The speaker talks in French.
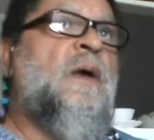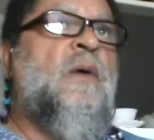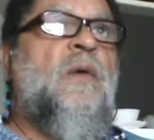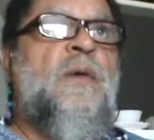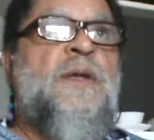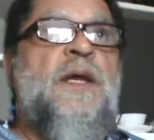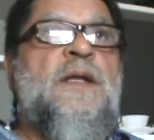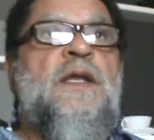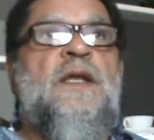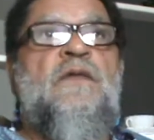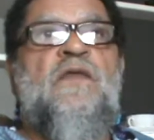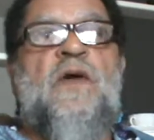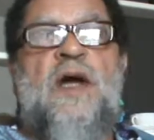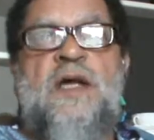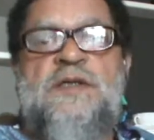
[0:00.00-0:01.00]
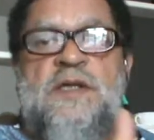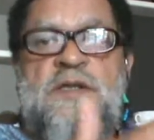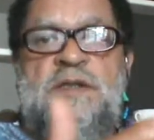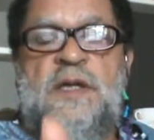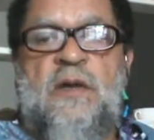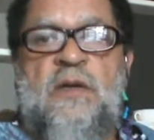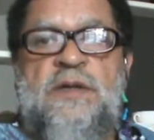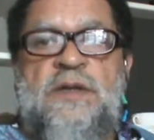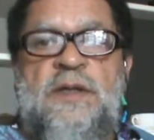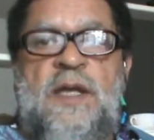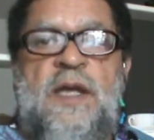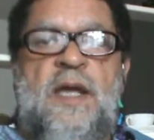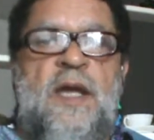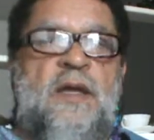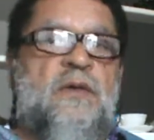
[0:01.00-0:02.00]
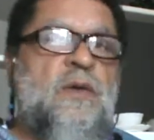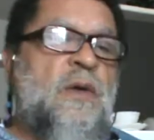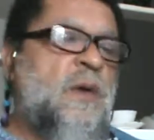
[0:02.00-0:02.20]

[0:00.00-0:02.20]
on a des phrases extraordinaires,